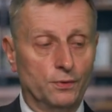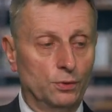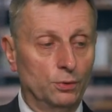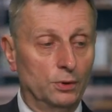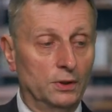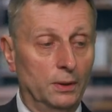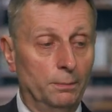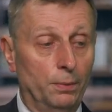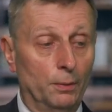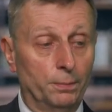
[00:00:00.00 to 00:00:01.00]
w
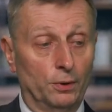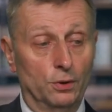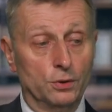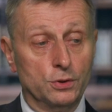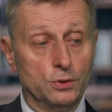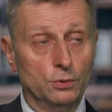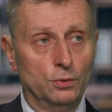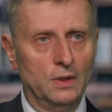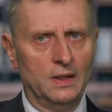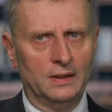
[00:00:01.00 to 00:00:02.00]
którym po prostu